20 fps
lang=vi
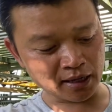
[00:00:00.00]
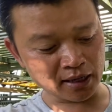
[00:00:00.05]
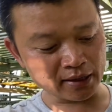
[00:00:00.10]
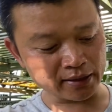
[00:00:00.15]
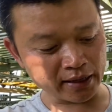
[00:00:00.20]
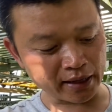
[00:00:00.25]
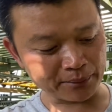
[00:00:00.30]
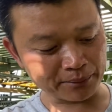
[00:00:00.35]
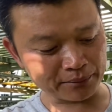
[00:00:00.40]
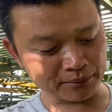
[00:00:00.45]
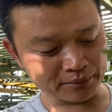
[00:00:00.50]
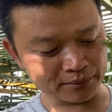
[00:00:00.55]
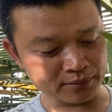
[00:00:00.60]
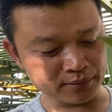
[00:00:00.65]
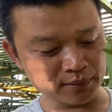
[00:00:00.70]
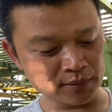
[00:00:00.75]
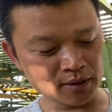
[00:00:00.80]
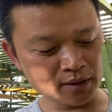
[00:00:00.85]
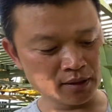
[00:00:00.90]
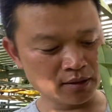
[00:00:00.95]
là đẹp
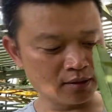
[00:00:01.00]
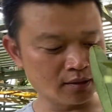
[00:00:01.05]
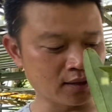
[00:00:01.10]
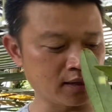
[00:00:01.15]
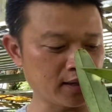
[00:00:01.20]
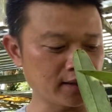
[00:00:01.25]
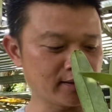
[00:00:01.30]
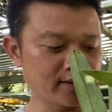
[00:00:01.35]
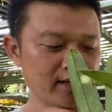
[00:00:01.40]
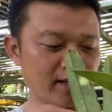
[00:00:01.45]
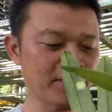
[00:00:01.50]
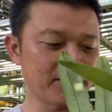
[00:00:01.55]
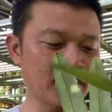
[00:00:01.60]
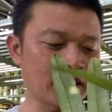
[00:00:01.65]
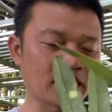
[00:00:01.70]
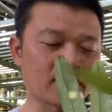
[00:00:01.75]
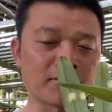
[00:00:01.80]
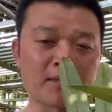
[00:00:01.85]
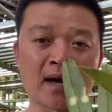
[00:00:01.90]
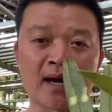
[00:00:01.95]
đấy anh chị em
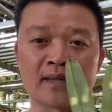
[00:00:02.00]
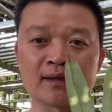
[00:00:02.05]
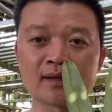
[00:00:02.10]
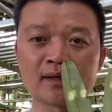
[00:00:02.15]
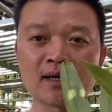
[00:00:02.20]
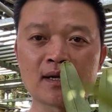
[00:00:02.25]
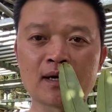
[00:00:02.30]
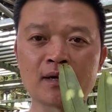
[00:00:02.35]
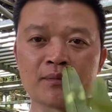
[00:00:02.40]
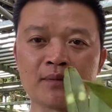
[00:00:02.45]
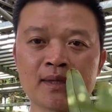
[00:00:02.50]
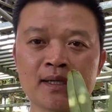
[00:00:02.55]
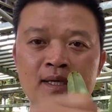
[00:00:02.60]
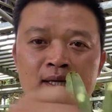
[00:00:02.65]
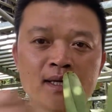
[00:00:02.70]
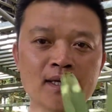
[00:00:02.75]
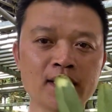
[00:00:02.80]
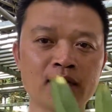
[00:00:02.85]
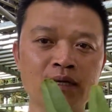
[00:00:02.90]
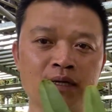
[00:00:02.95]
đặt ở bàn rất là hợp
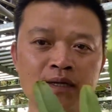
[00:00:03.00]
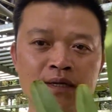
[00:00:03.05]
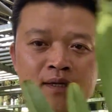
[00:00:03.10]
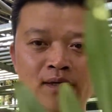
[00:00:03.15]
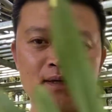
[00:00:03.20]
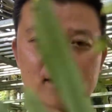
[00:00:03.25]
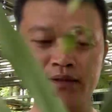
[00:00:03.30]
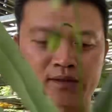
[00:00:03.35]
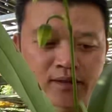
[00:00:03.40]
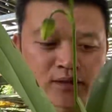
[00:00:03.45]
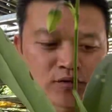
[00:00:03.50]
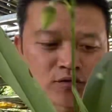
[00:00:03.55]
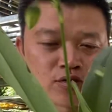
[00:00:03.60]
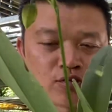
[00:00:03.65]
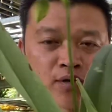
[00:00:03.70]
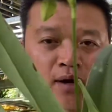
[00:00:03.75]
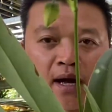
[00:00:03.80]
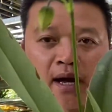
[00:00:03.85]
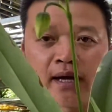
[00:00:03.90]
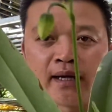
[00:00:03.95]
lý đấy, chậu
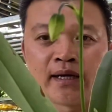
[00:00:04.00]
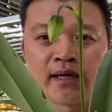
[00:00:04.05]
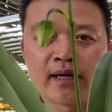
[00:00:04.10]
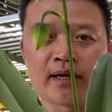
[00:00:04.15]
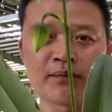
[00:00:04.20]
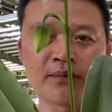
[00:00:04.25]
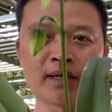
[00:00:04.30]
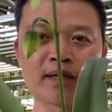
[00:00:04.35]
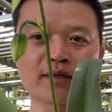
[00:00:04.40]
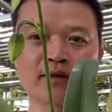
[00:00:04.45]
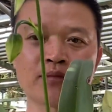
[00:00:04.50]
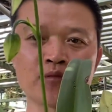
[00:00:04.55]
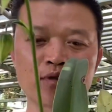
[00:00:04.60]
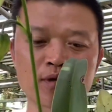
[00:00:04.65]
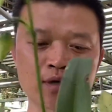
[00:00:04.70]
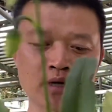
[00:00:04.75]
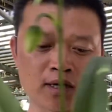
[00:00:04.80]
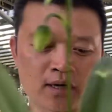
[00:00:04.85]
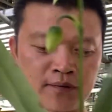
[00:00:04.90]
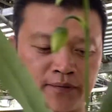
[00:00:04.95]
số 2 này em để cho mọi
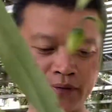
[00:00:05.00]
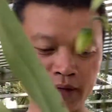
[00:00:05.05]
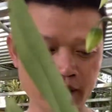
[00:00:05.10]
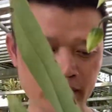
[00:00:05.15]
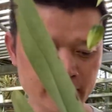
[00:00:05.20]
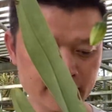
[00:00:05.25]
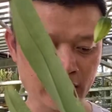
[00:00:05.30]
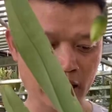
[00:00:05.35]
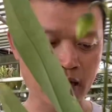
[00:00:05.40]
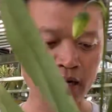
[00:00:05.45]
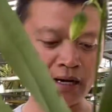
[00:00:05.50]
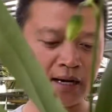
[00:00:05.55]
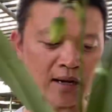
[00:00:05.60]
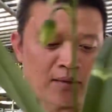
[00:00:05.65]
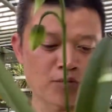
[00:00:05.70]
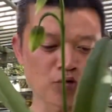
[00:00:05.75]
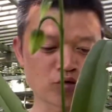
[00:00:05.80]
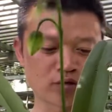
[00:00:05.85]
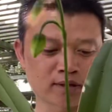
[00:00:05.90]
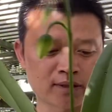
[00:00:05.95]
người với cái giá là
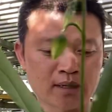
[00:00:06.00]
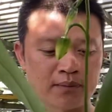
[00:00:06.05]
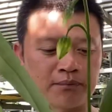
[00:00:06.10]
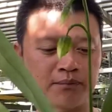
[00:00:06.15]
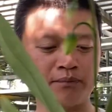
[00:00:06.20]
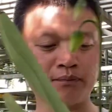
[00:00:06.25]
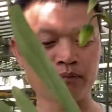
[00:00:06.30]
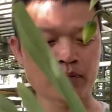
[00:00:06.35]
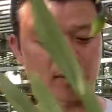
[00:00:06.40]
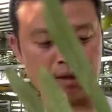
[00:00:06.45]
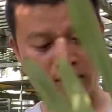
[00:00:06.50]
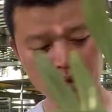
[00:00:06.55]
100